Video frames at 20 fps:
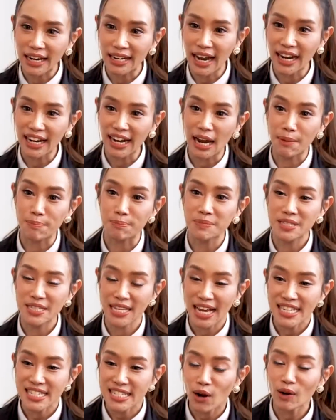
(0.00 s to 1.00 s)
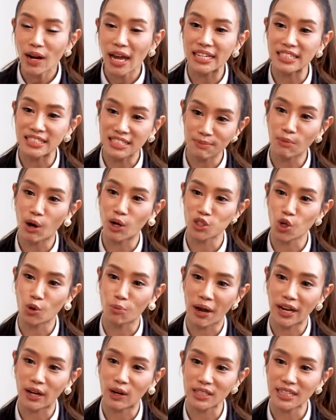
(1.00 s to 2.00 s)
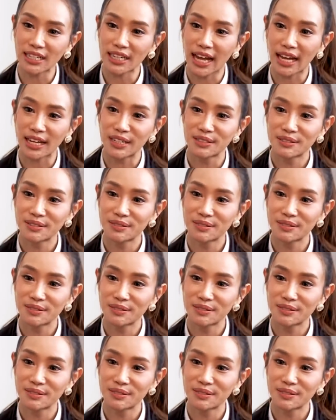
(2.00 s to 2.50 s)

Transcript: ในระดับไซส์เท่าไหร่ถึงจะเหมาะสมคะดรคะ